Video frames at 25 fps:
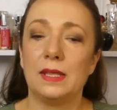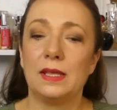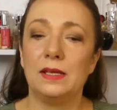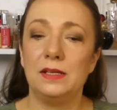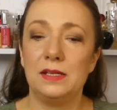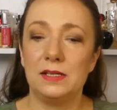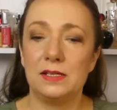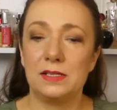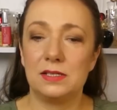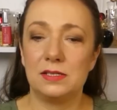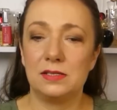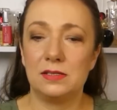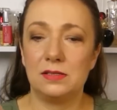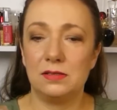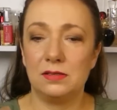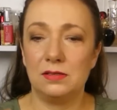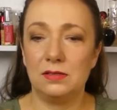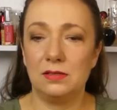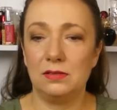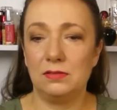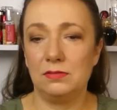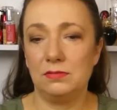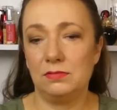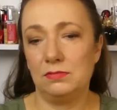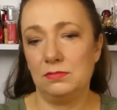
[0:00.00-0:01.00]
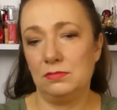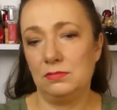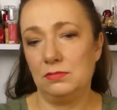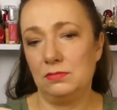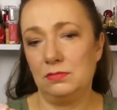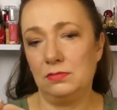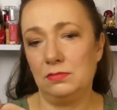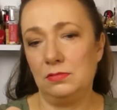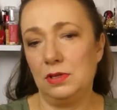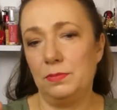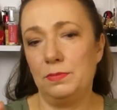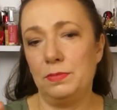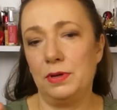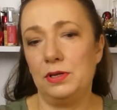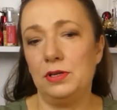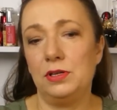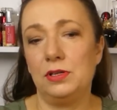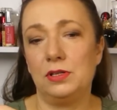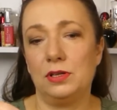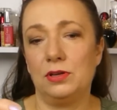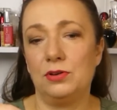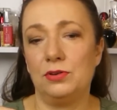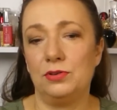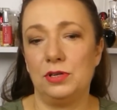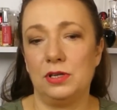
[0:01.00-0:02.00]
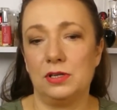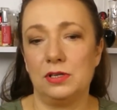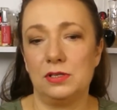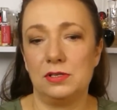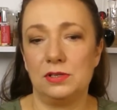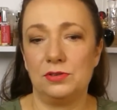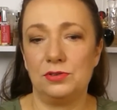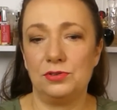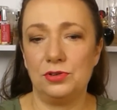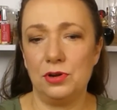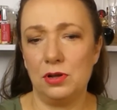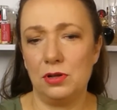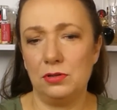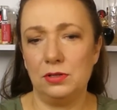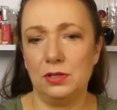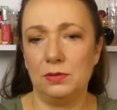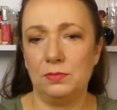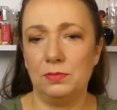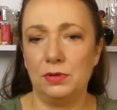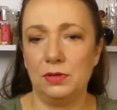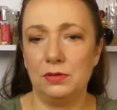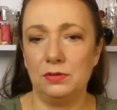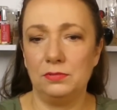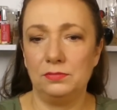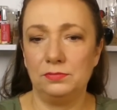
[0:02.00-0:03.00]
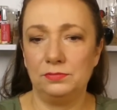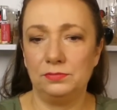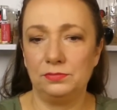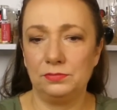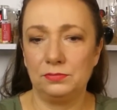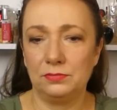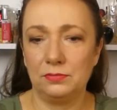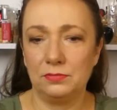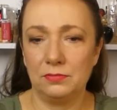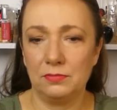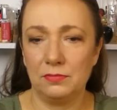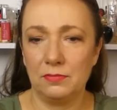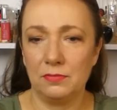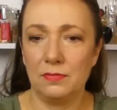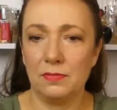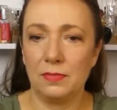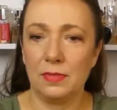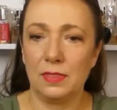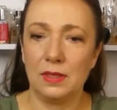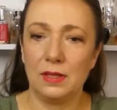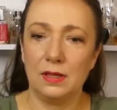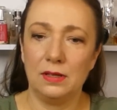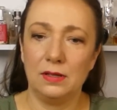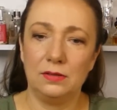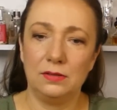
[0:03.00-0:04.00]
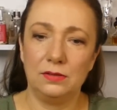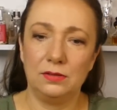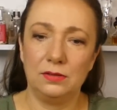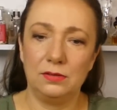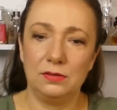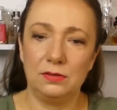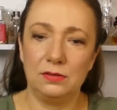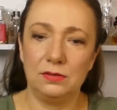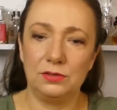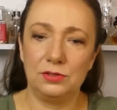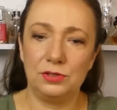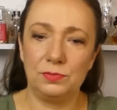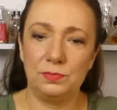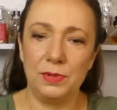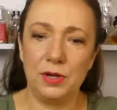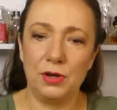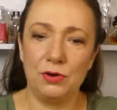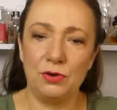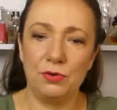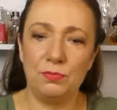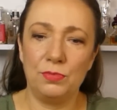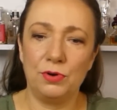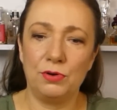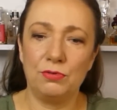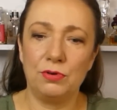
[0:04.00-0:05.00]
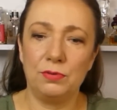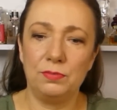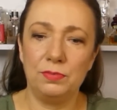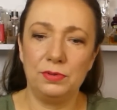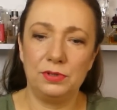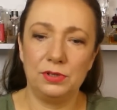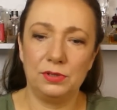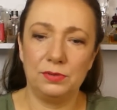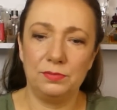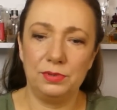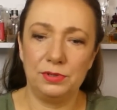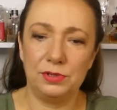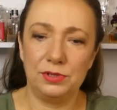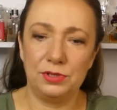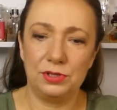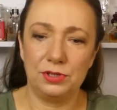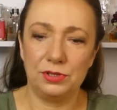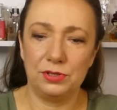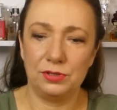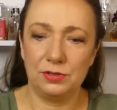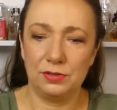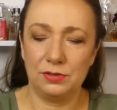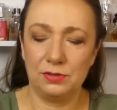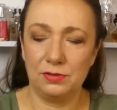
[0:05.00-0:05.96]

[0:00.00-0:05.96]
jest... Y, no, chyba nikt tego nie chce. Szkoda, bo śmiało mogłoby to być